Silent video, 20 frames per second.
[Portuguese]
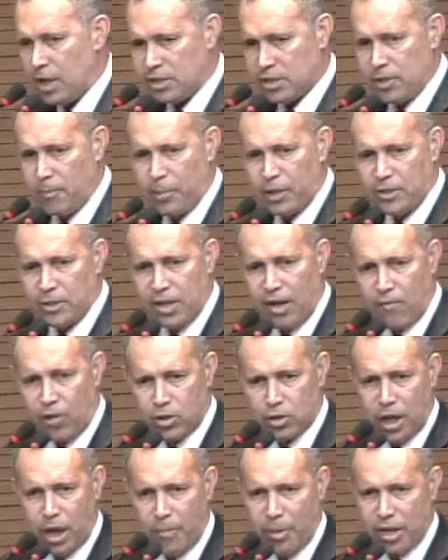se precisar
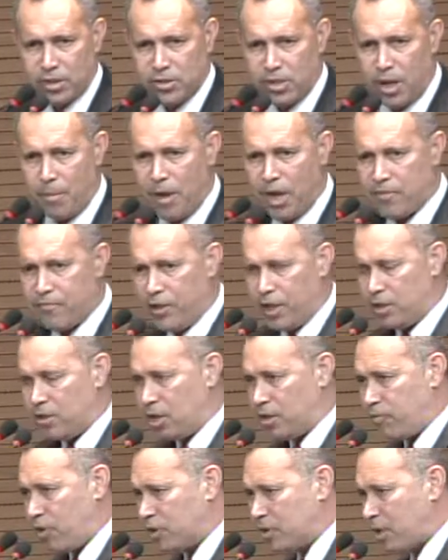voltar a Brasília mais vezes,
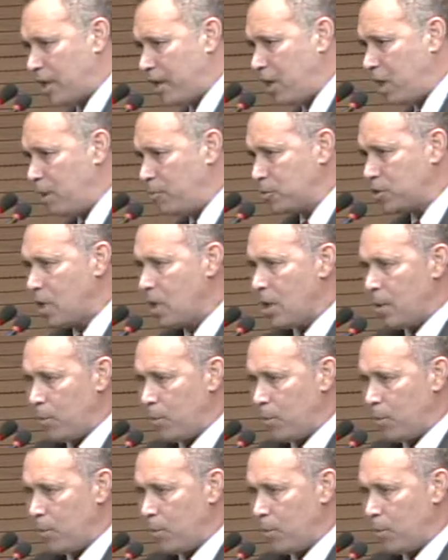nós voltaremos,